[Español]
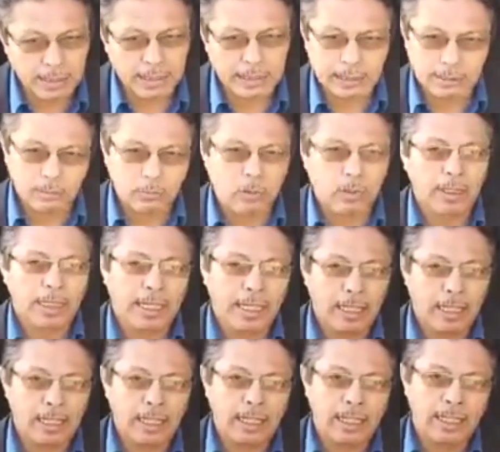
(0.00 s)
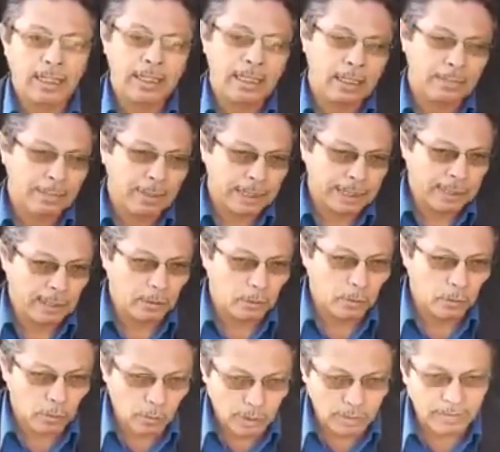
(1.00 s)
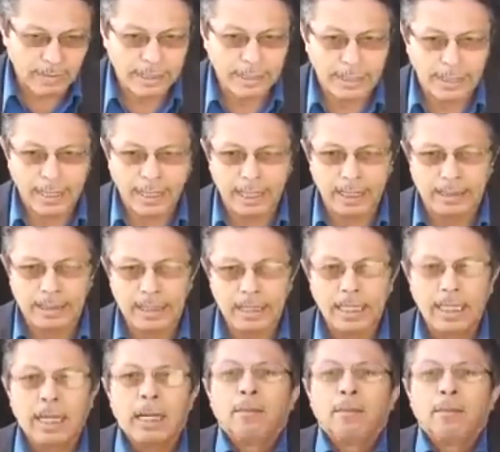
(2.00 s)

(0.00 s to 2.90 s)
Nayib Bukele y el partido Nuevas Ideas